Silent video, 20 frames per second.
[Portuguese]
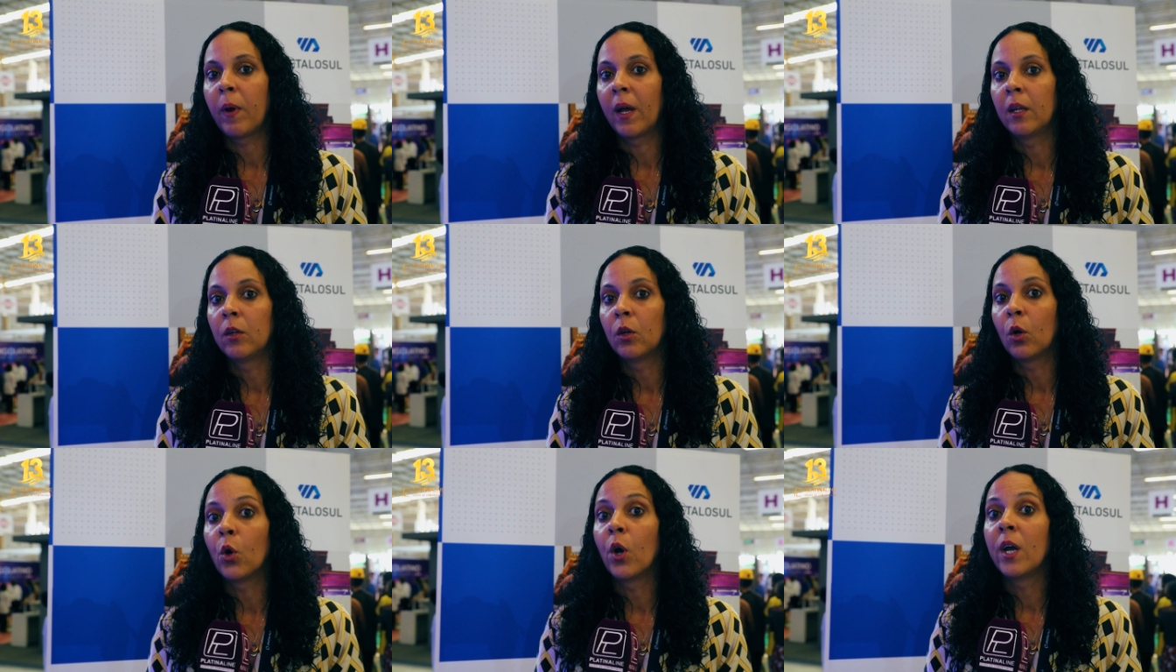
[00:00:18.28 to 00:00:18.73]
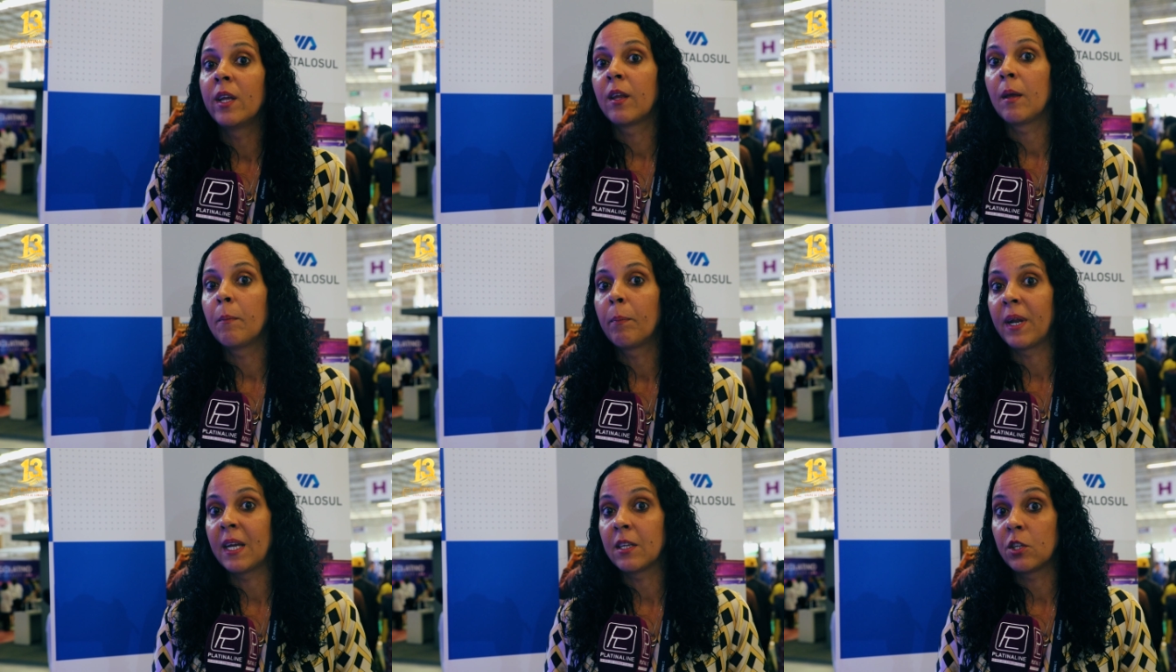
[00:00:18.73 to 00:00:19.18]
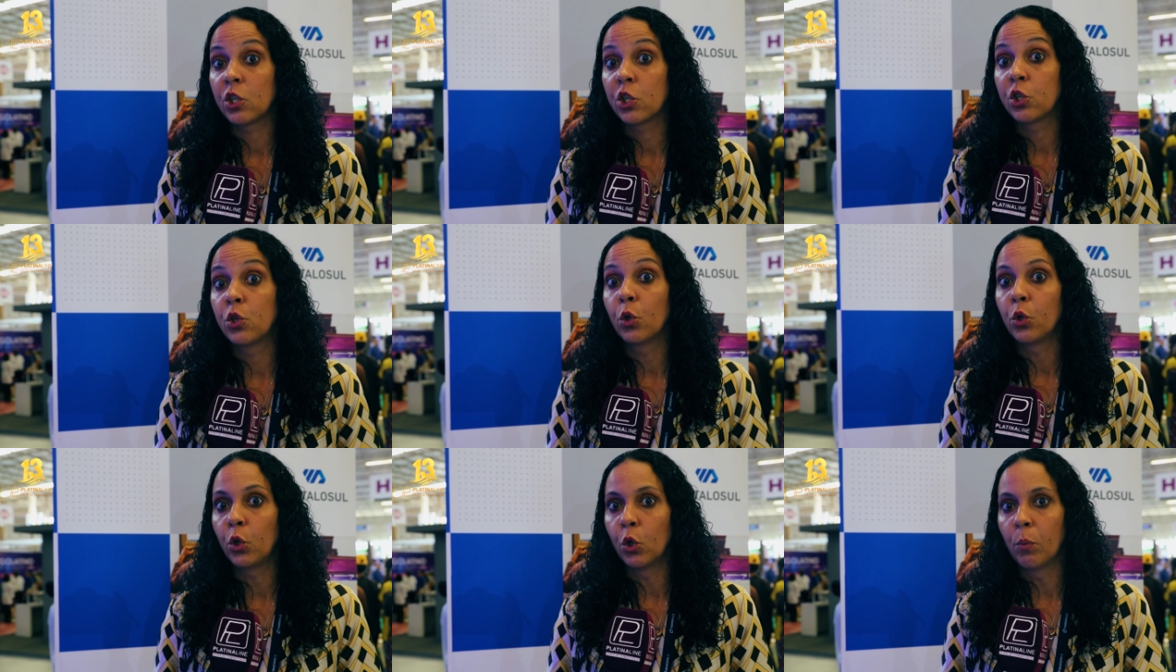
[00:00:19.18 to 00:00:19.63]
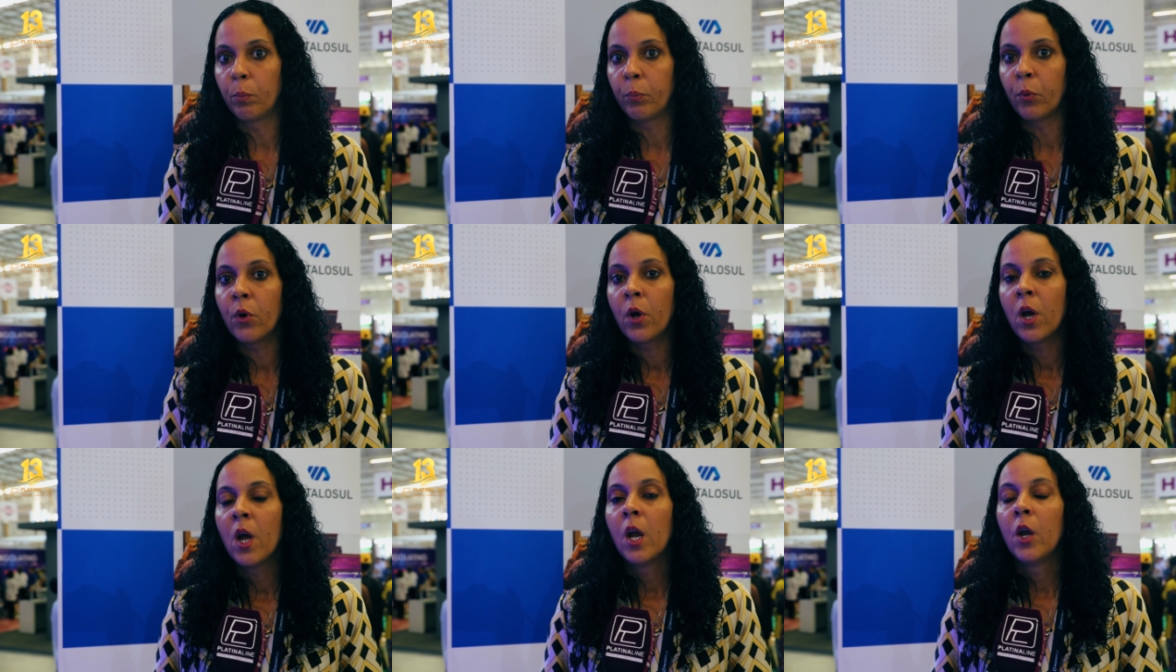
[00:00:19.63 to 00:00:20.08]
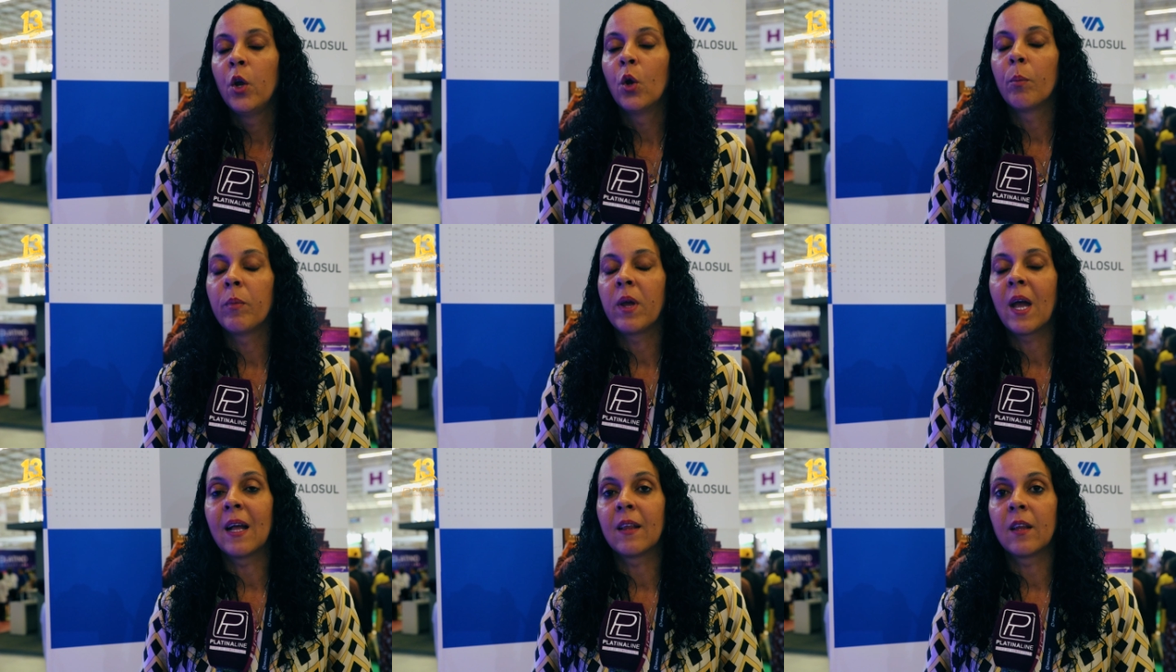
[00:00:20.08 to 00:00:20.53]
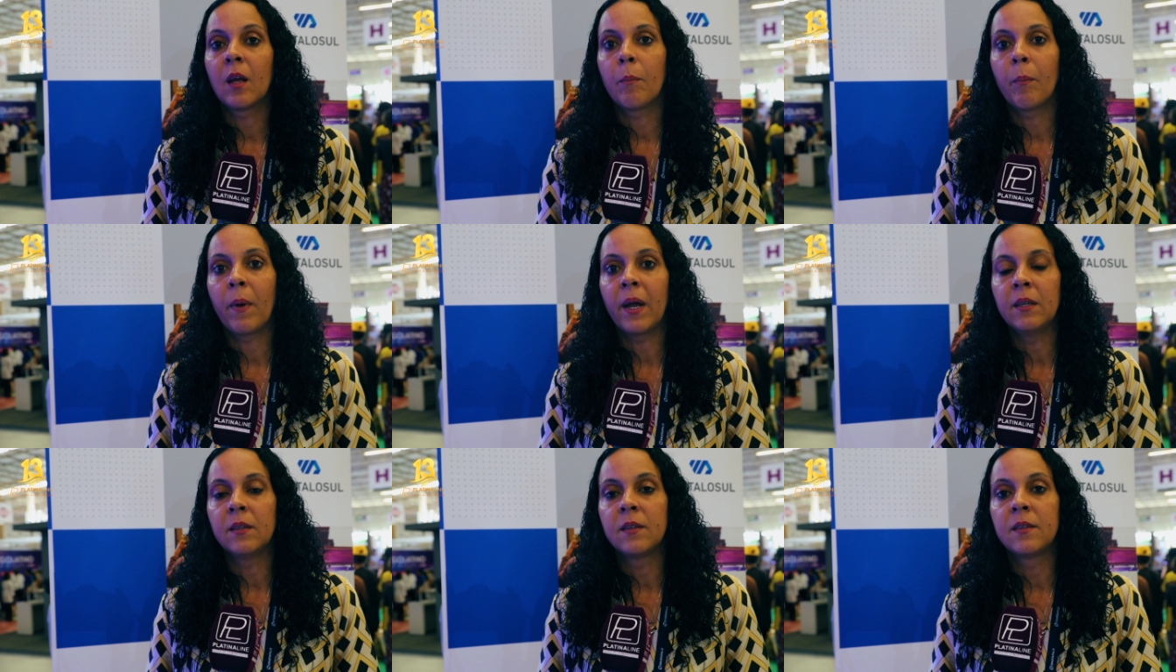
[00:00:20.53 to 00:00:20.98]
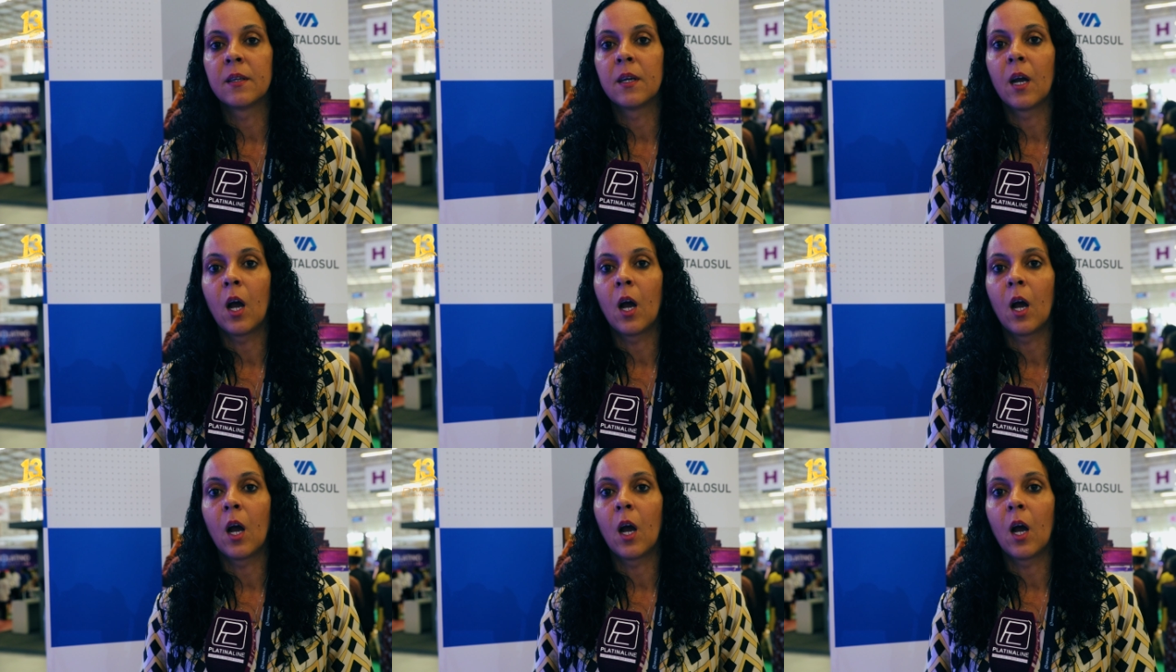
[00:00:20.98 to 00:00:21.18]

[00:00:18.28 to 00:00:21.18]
pelas oito empresas do grupo, nomeadamente